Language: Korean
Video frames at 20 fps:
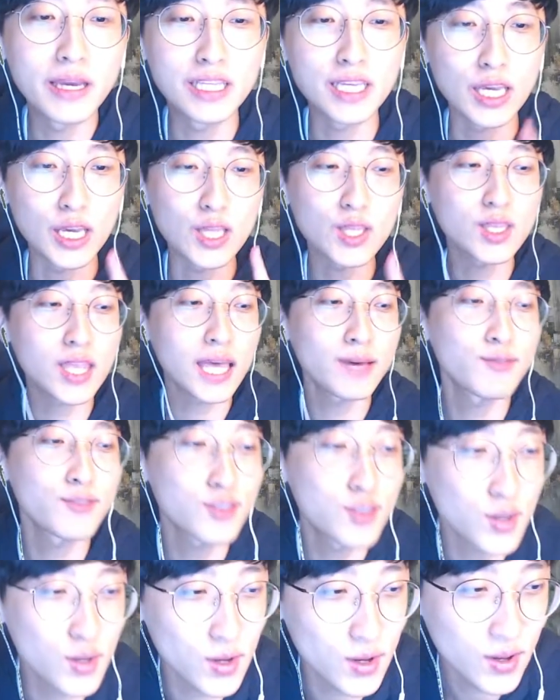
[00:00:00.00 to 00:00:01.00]

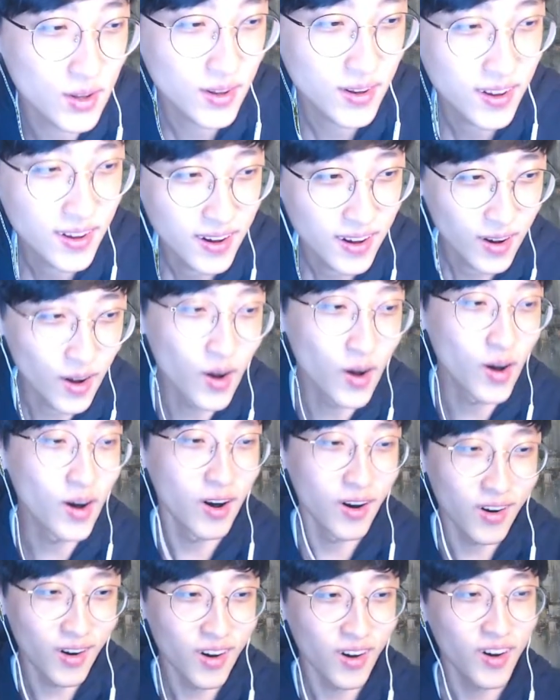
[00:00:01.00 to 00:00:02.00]
이때부터 어어어 어,
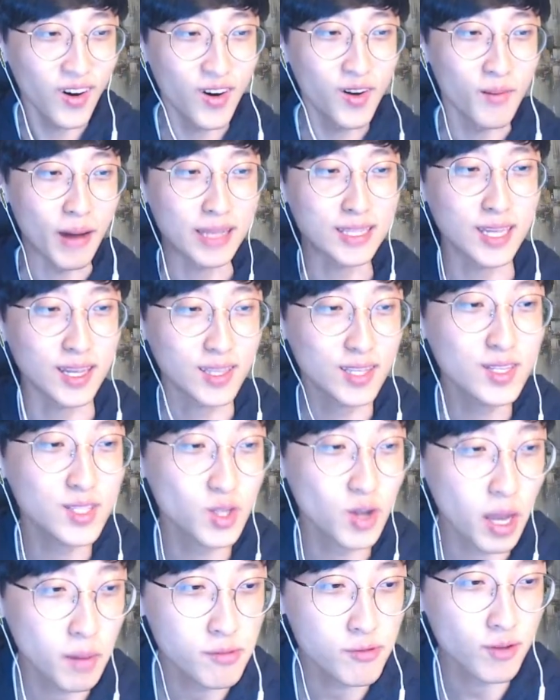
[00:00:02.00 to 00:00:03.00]
어, 어, 맞아 특정
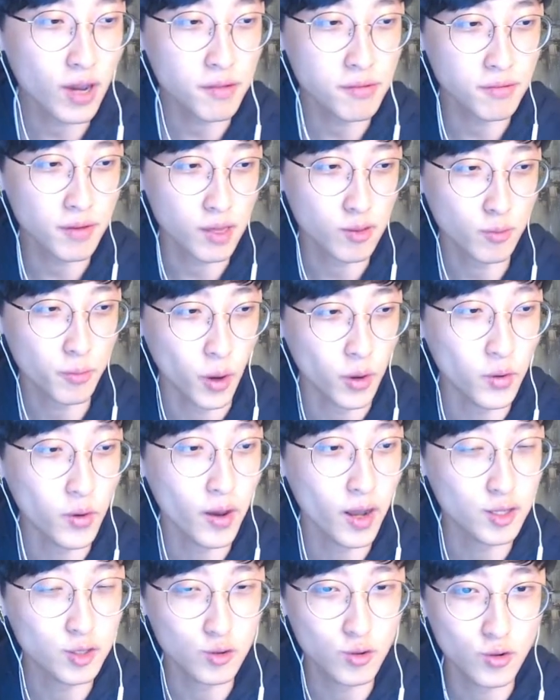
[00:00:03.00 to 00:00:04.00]
함수값을 계속
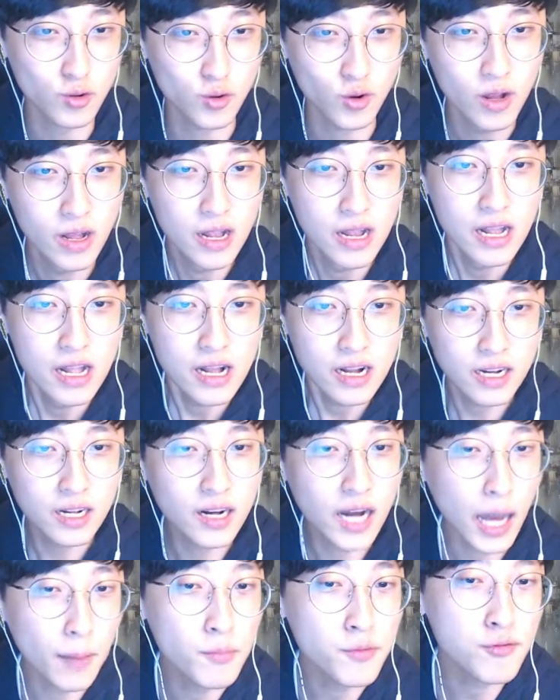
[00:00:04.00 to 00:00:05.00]
변경해가지고 그
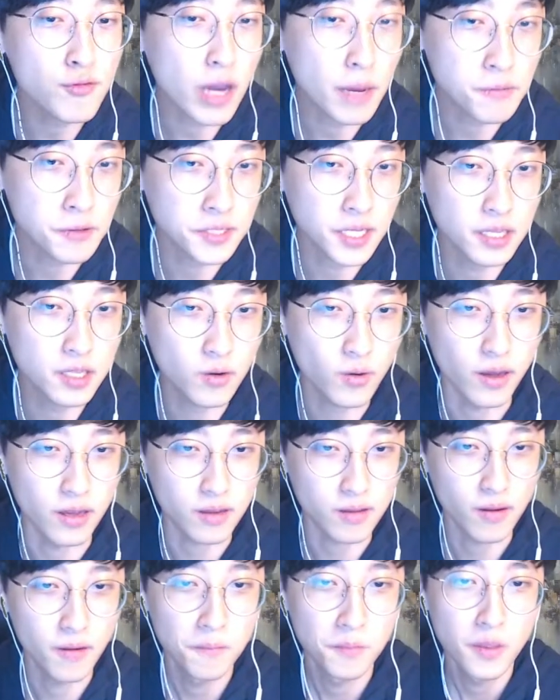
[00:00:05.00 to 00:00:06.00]
함수값을 찾는 거야.
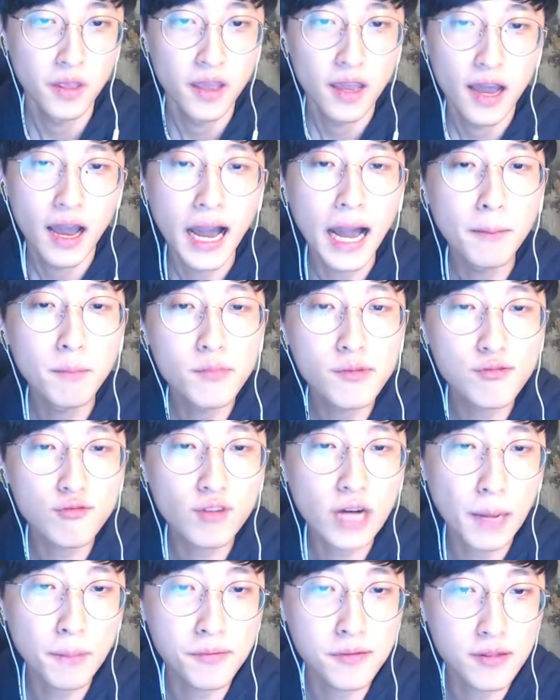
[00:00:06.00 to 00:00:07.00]
그래서
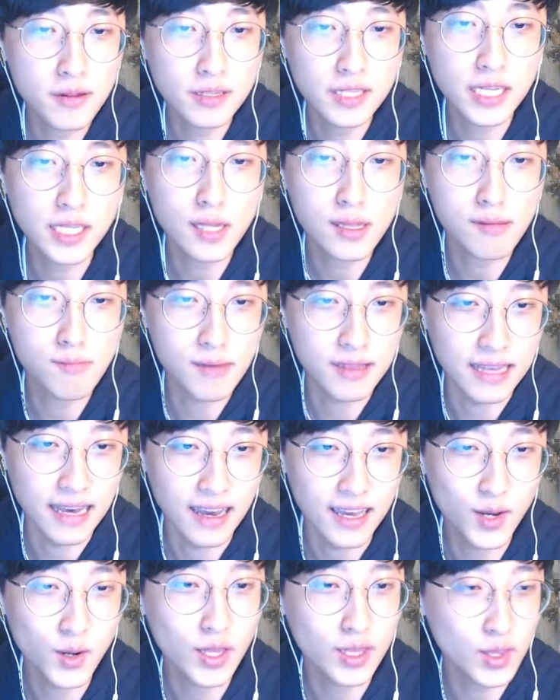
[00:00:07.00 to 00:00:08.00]
함수값을 찾았습니다.
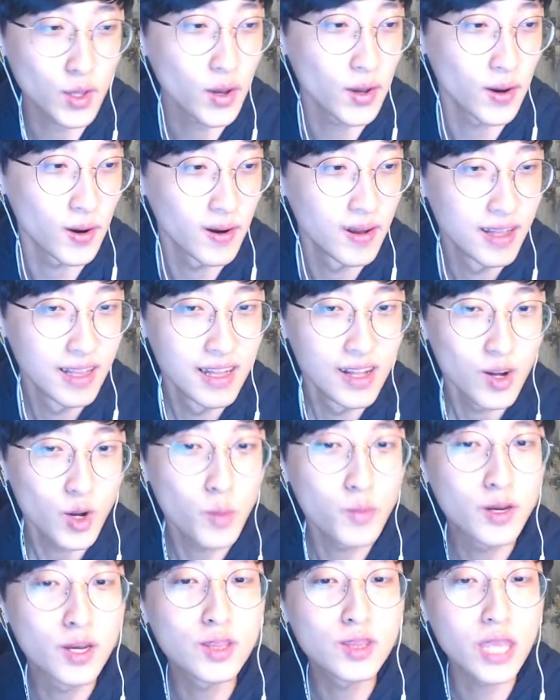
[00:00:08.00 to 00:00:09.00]
이렇게 떠요. 그럼
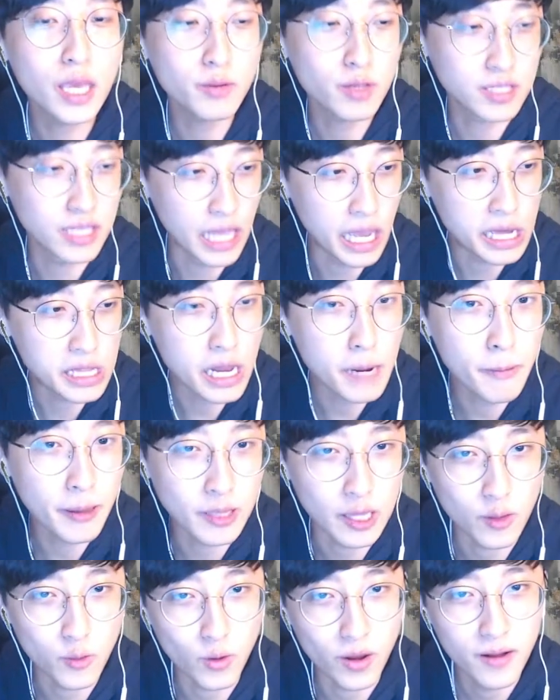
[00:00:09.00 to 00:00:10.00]
그때부터 내 살판
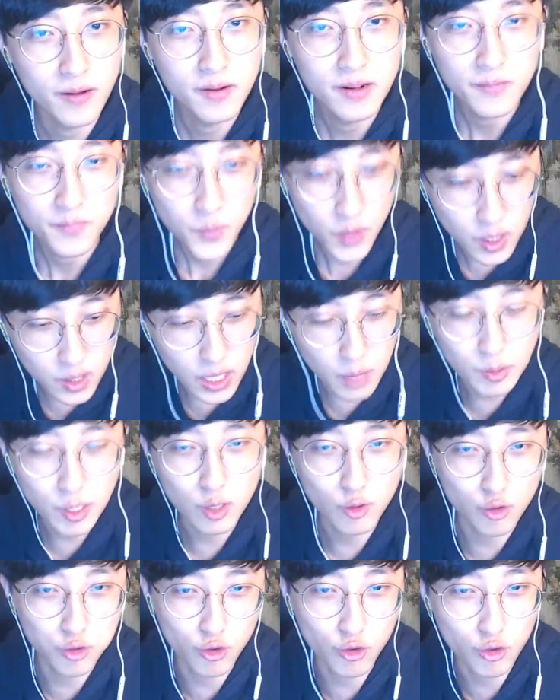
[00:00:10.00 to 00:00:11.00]
하는 거야. 그때부터
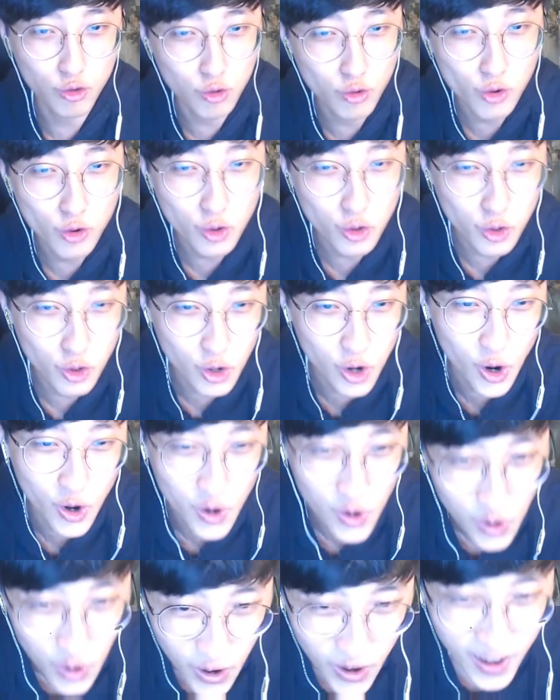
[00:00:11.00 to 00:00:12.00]

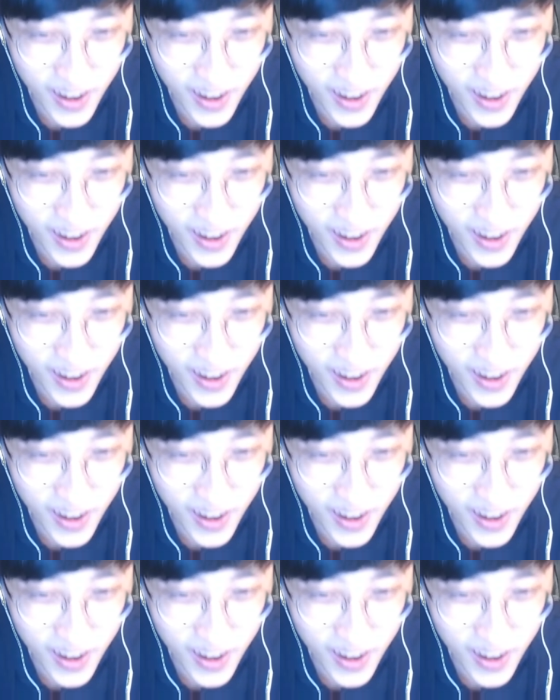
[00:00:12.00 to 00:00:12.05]
구구구구구구구구구